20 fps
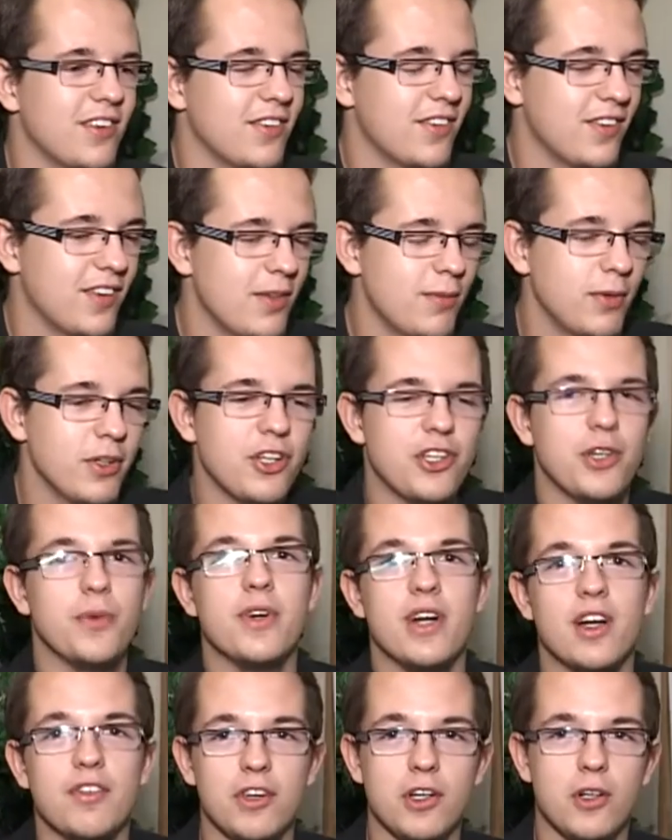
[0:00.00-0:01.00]
No, zajmuję
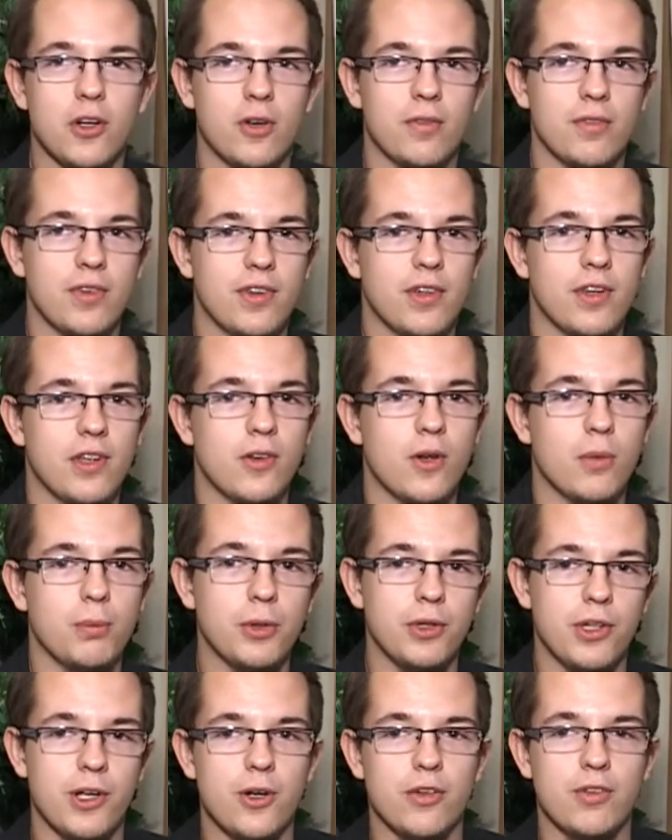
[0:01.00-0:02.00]
się grafiką y,
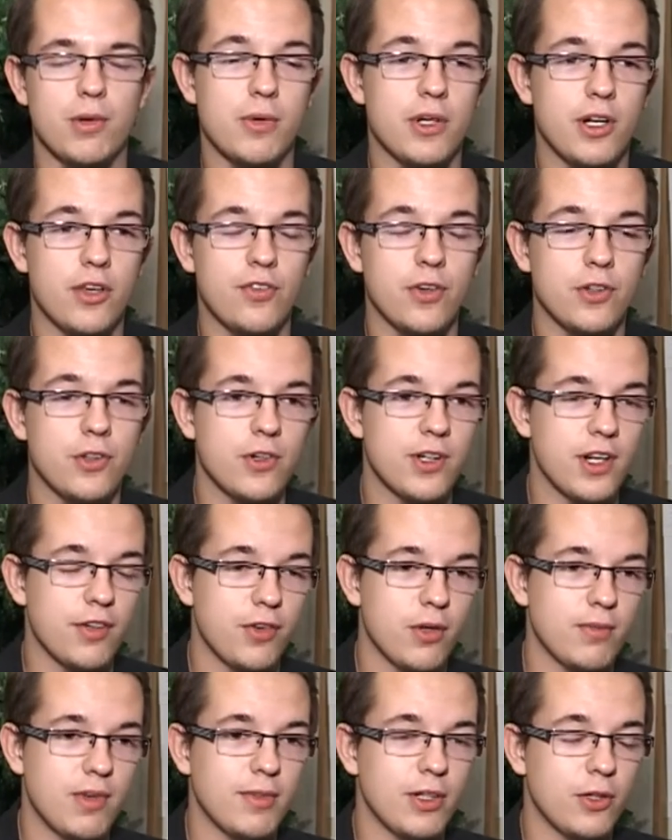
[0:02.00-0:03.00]
komputerową oraz
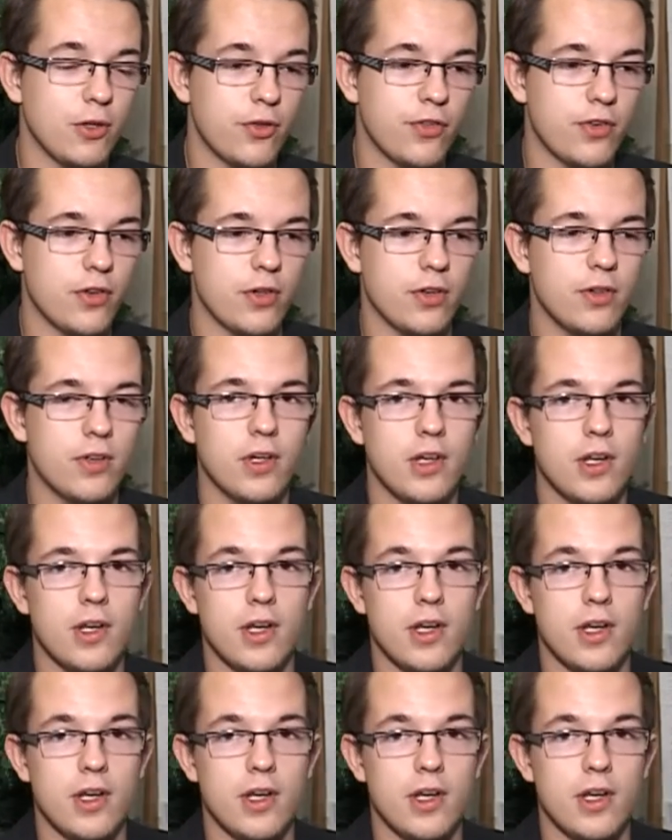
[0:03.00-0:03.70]
fotografią amatorską.